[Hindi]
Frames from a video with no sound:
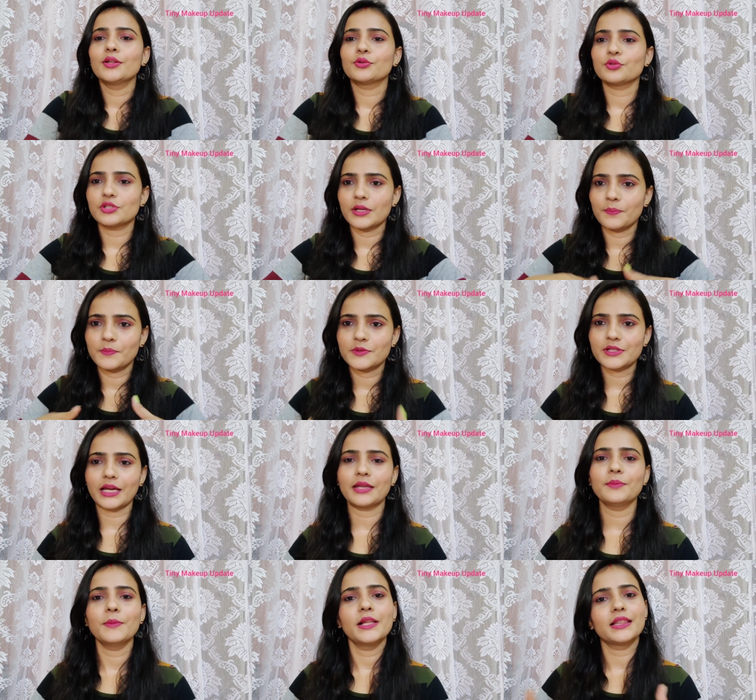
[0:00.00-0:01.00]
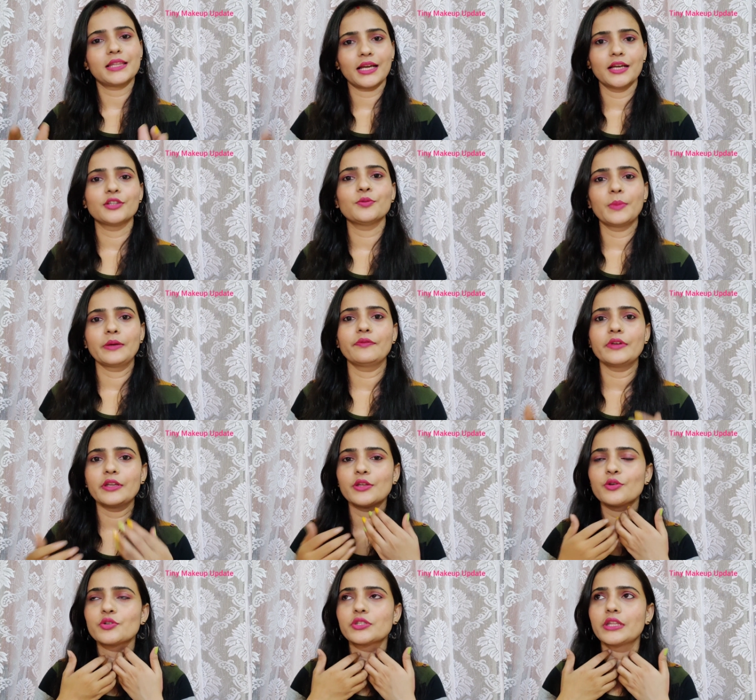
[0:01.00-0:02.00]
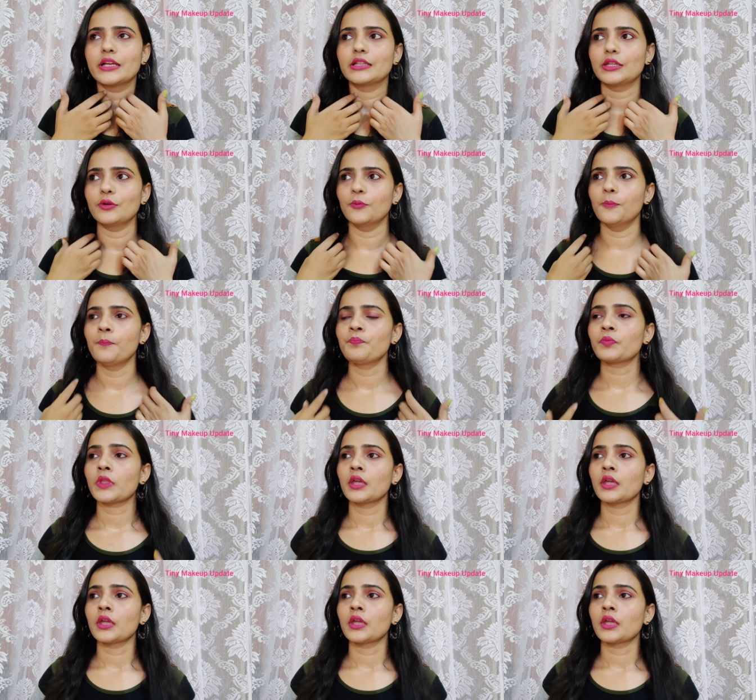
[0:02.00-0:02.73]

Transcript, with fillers: तो जब टाइम मिलता है तो मैं वीडियोज़ देखती हूँ